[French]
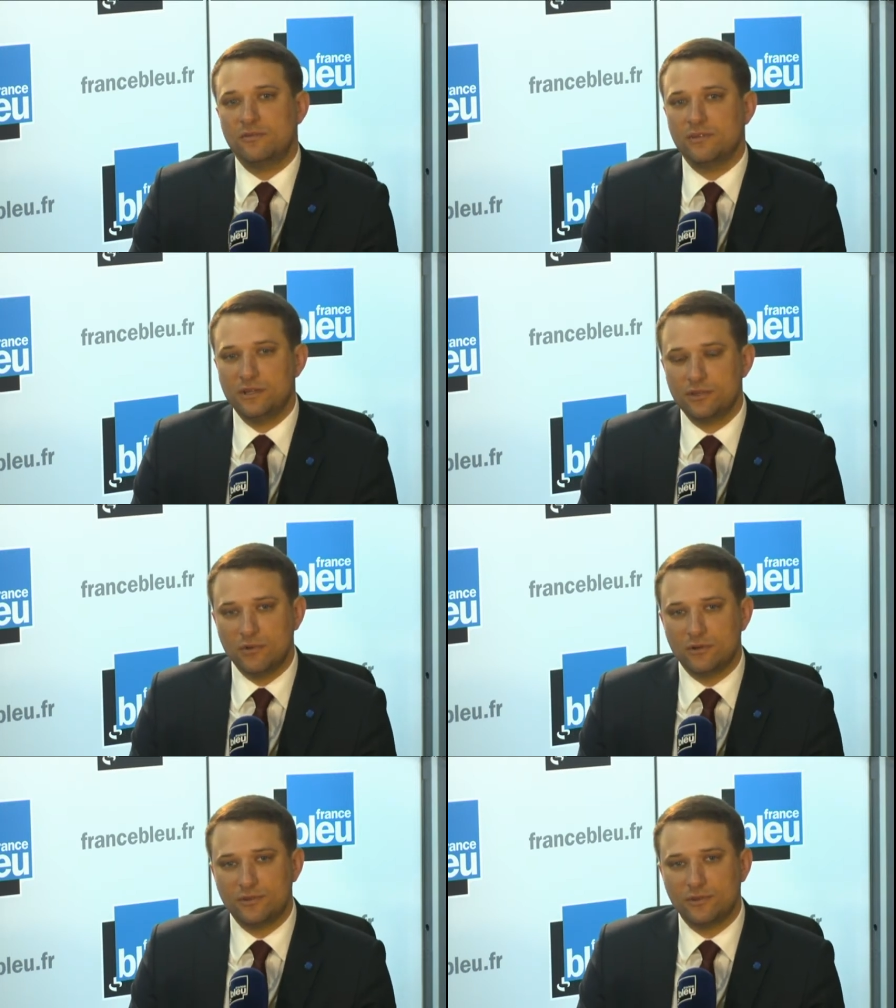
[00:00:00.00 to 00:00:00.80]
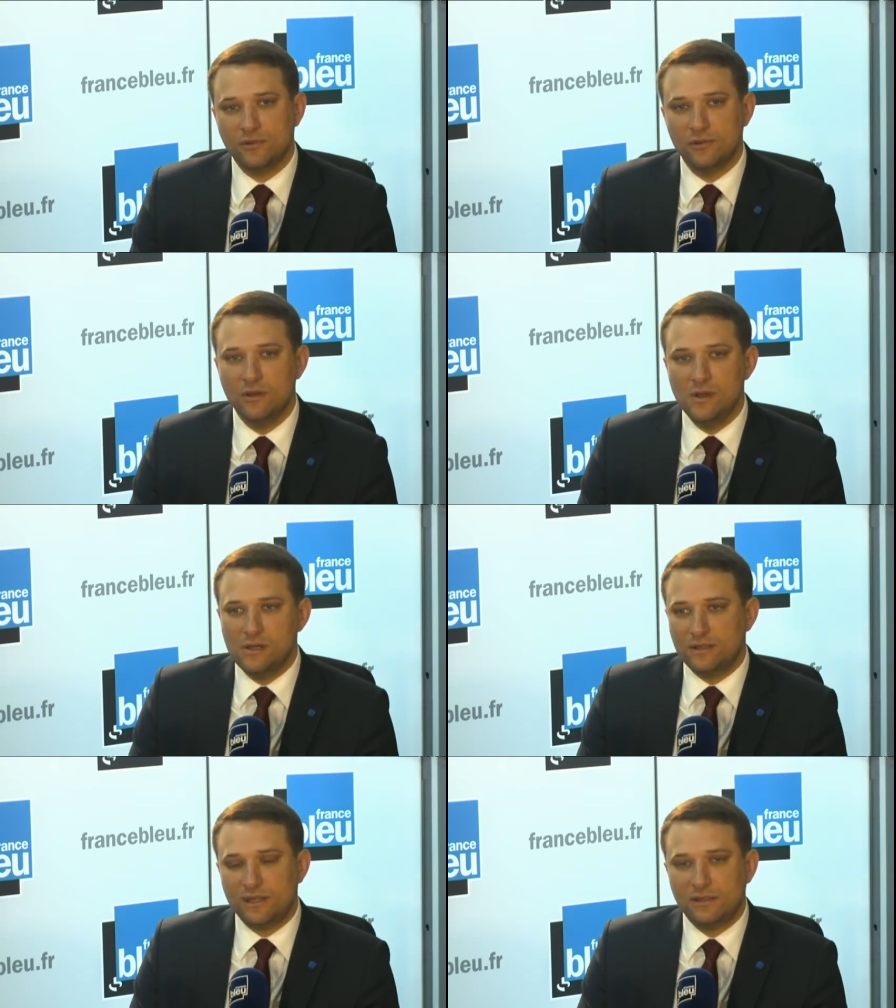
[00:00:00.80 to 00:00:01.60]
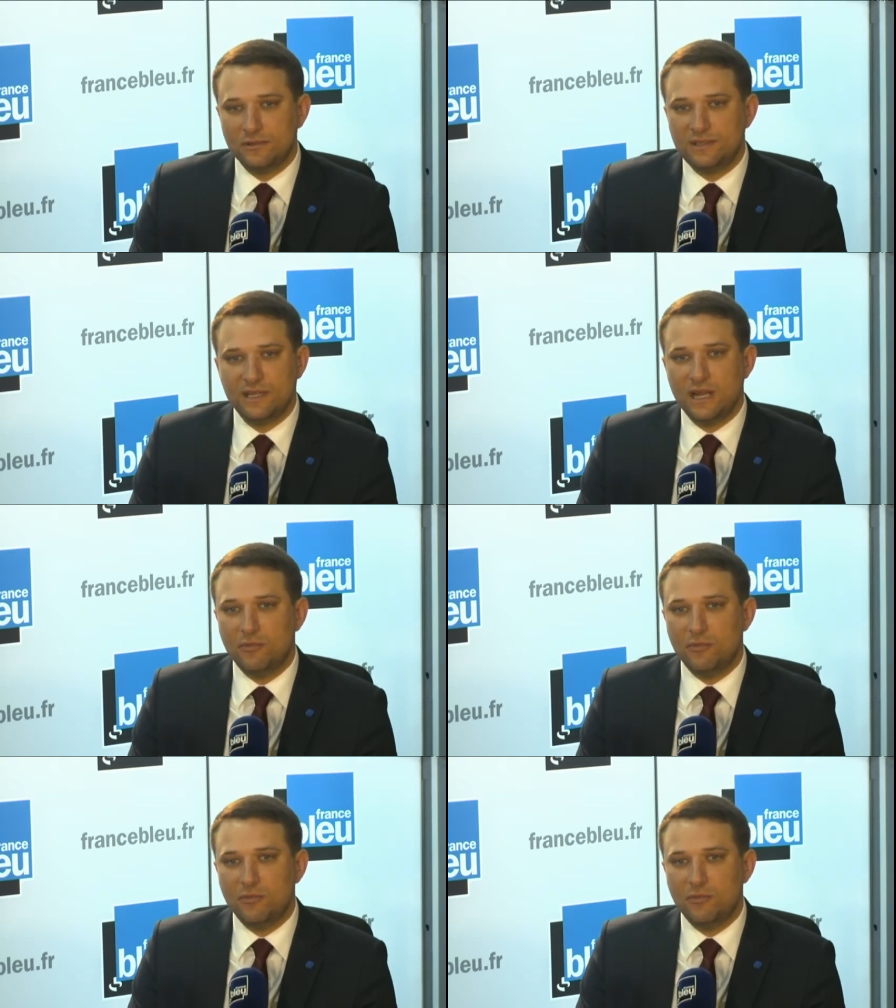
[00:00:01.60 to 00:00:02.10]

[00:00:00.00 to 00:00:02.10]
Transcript: On a le choix entre, d'un côté,